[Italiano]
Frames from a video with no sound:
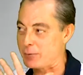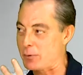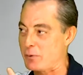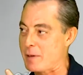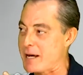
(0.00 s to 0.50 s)

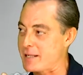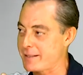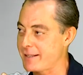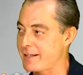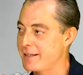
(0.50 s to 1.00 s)
proprio una
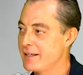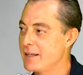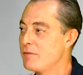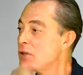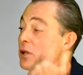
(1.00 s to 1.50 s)
maschera. Mm.
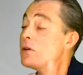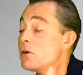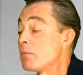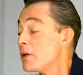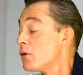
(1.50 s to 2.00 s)
Invece io,
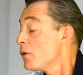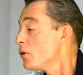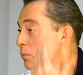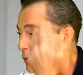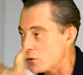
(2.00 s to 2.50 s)
almeno io,
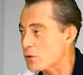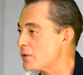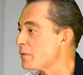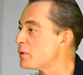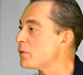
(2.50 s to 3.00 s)
ho bisogno
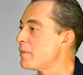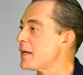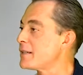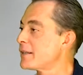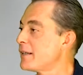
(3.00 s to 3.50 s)
sempre di una
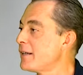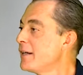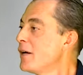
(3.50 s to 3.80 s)
maschera.